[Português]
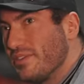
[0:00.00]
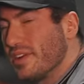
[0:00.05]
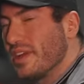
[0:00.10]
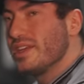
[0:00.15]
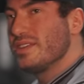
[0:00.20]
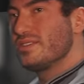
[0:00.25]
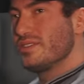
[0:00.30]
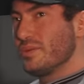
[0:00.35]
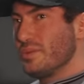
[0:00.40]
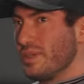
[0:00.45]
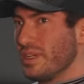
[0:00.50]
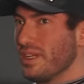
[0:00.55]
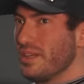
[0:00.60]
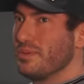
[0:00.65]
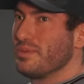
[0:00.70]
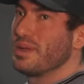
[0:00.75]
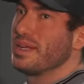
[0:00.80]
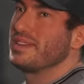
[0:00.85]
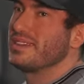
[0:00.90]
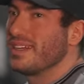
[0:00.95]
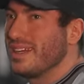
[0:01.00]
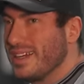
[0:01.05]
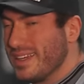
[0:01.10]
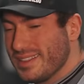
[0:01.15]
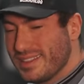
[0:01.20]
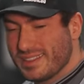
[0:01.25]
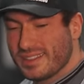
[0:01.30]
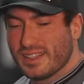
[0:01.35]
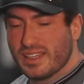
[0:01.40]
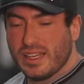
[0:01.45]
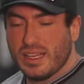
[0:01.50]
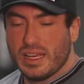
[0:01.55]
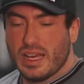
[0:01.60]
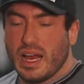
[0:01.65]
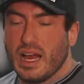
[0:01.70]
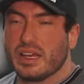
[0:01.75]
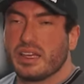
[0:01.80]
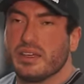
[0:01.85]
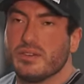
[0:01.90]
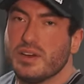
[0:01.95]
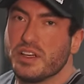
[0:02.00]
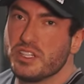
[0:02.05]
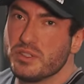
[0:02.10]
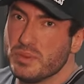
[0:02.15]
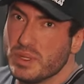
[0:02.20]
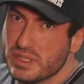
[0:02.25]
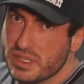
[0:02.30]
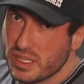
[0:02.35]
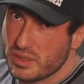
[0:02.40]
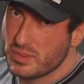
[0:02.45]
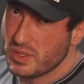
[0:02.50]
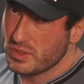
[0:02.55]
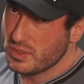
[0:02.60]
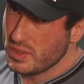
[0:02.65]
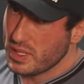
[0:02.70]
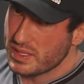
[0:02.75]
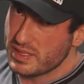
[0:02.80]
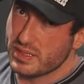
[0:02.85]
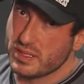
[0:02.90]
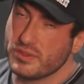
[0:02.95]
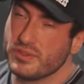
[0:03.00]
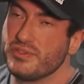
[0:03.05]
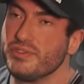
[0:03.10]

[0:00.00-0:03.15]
frente, se eu me inclino para trás. Aqui vai te manter uma angulação